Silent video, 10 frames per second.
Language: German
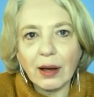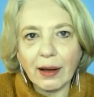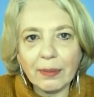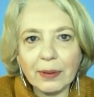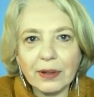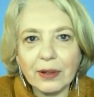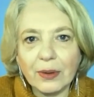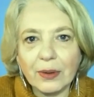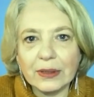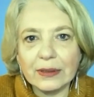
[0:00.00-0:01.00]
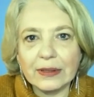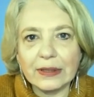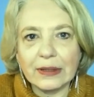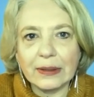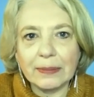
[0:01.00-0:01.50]
habe und
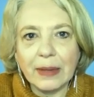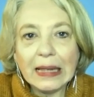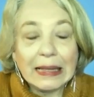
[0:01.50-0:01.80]
ähm,